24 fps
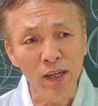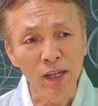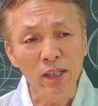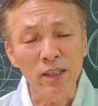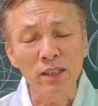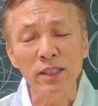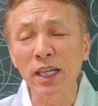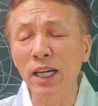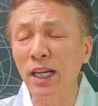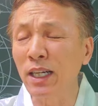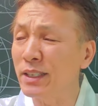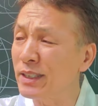
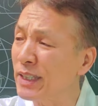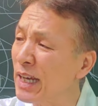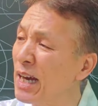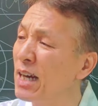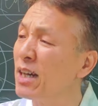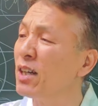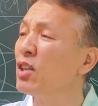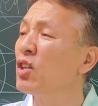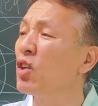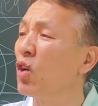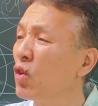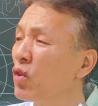제가
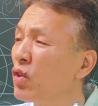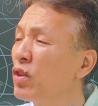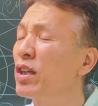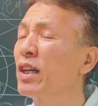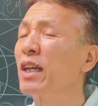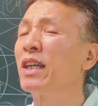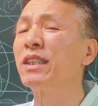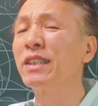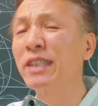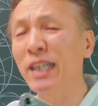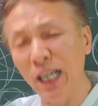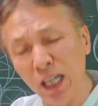상은
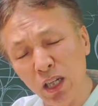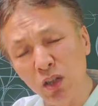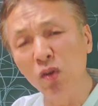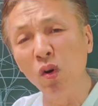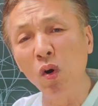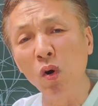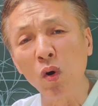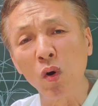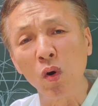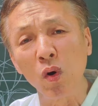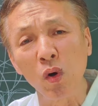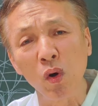어떻게
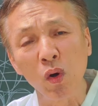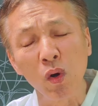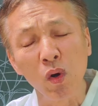차리고